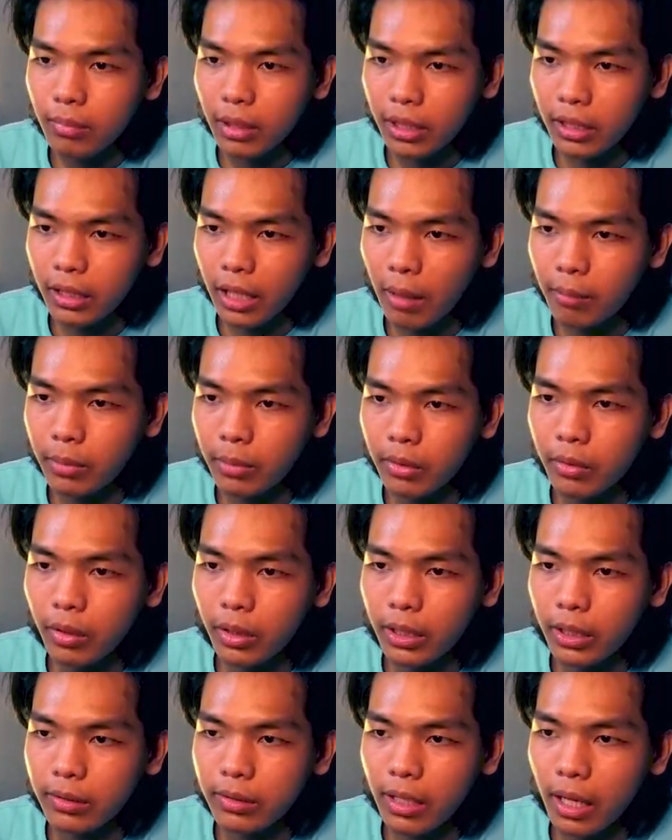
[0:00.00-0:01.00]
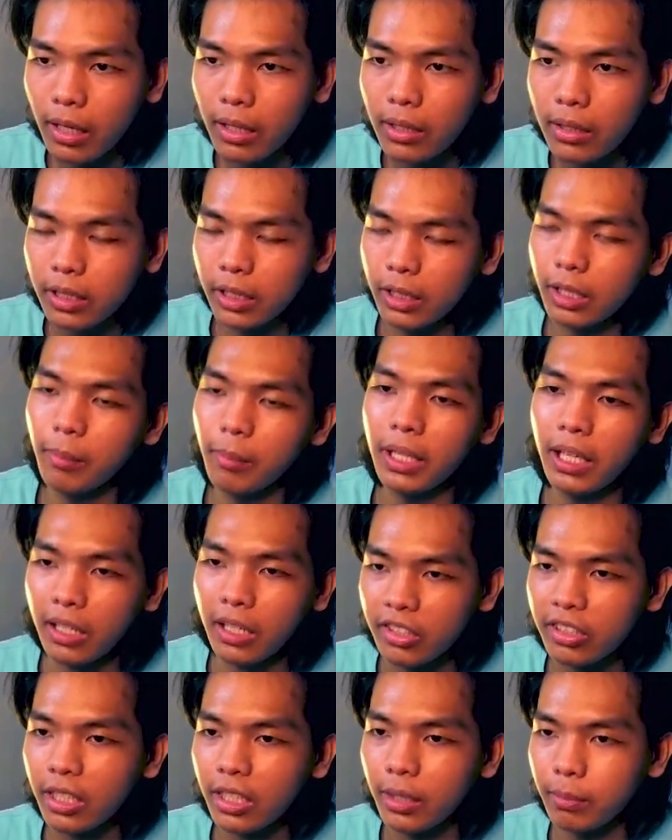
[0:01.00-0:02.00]
Mari kita ambil dulu guys ya. Ini
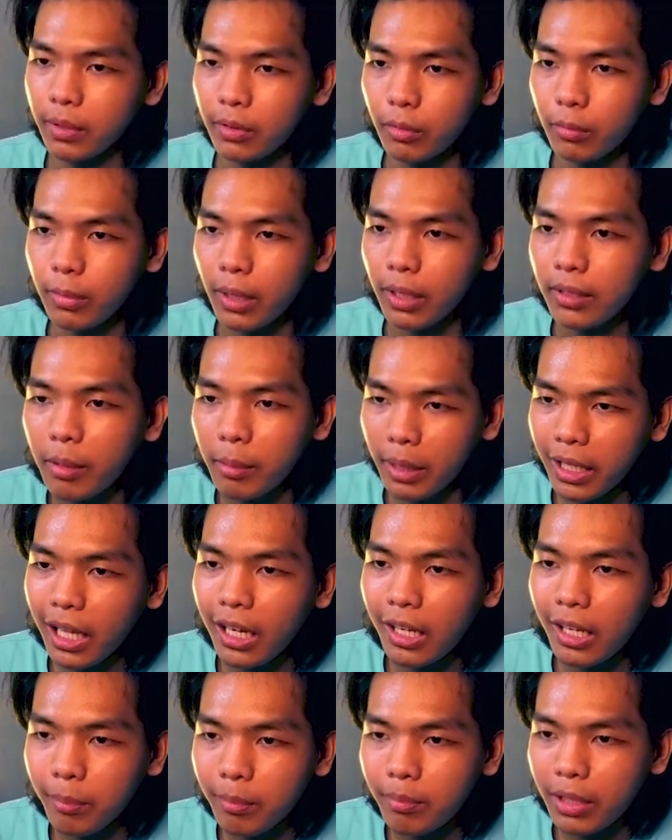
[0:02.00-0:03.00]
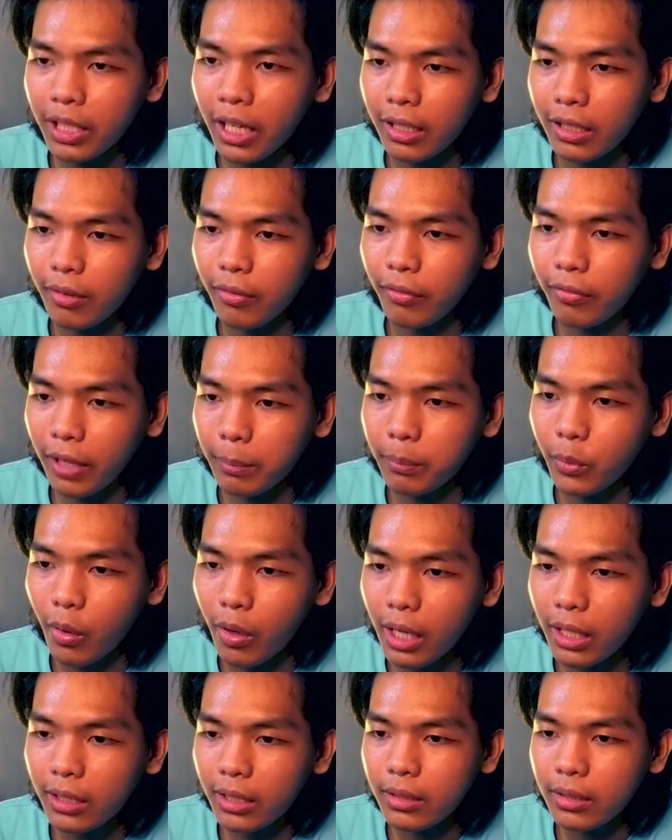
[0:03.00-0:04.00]
kebanyakan skip nih, sumpah. Tapi kalian melihat ke frame
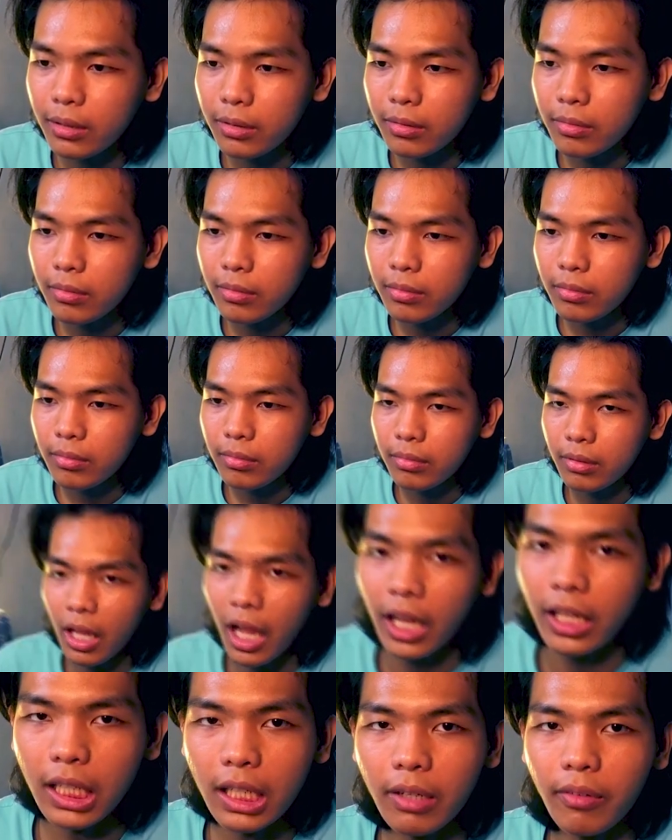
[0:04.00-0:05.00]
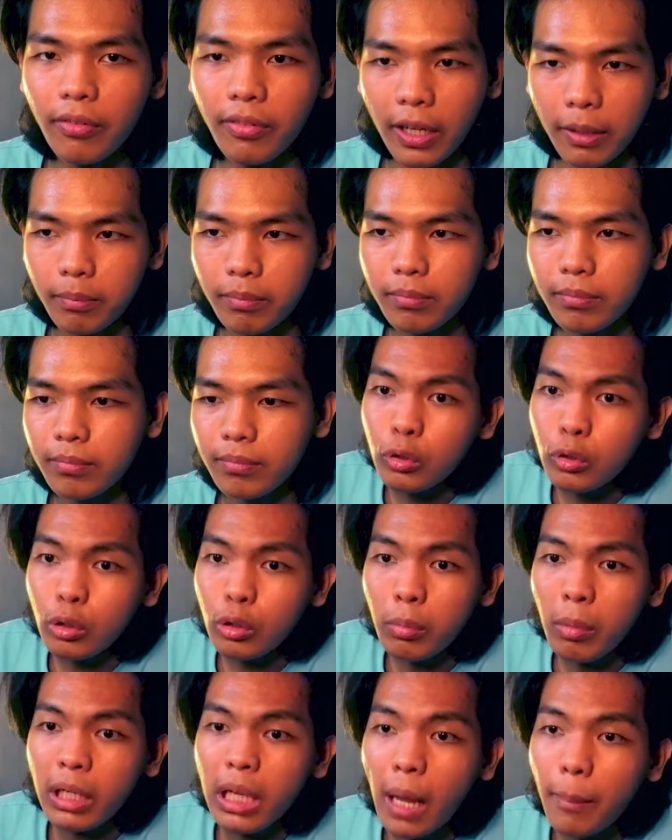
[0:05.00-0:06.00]
doang. Nah, ini nggak frame
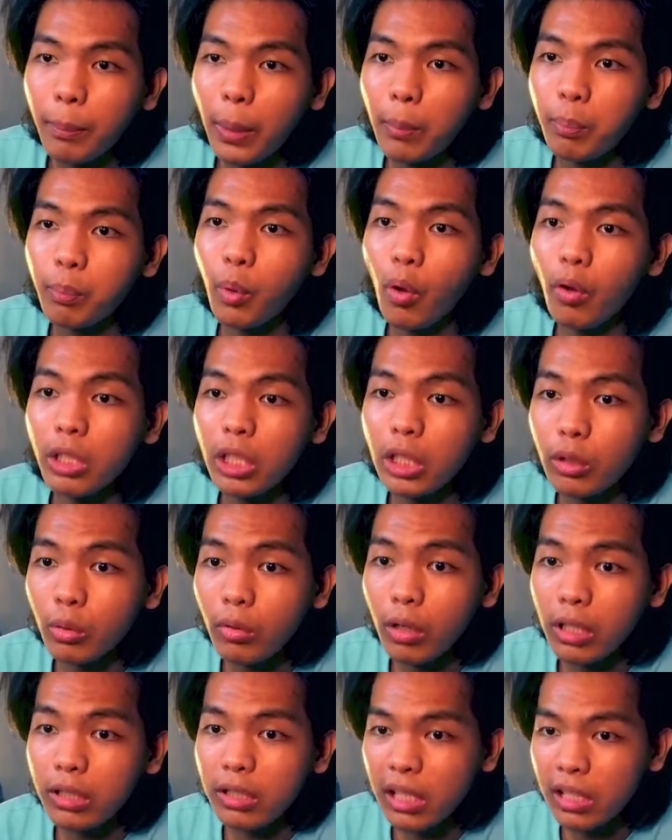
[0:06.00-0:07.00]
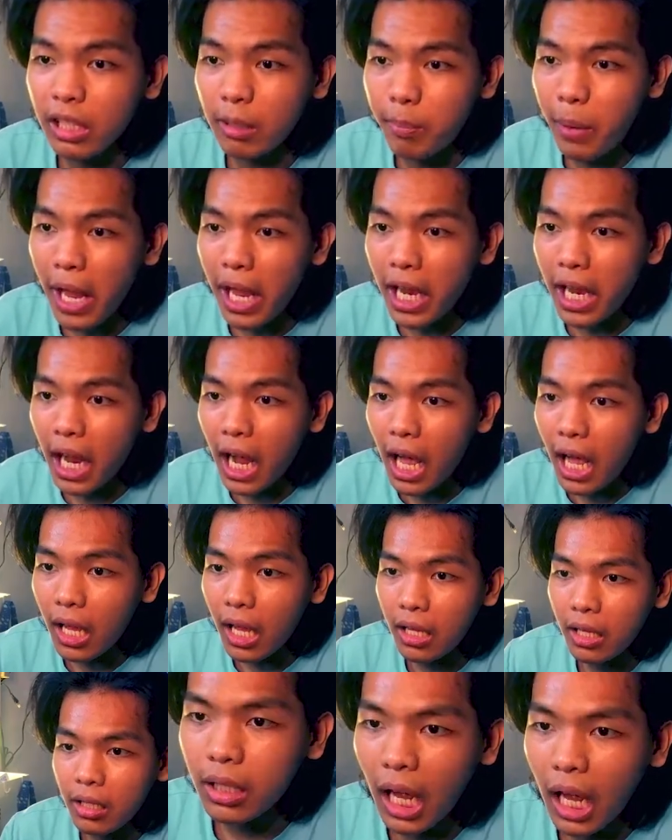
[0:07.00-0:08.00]
cuma dapat blok itu guys yang dipegang
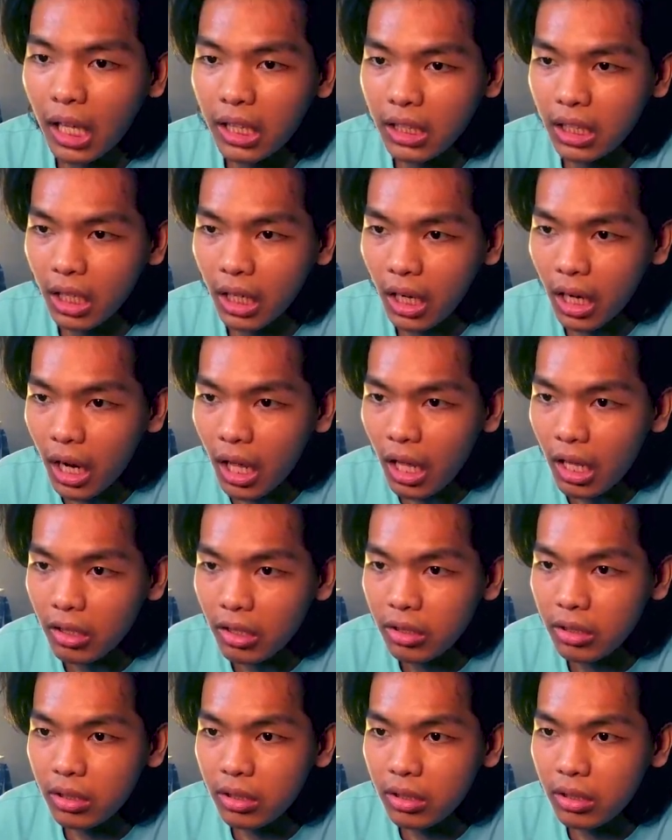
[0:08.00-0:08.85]
gak jelas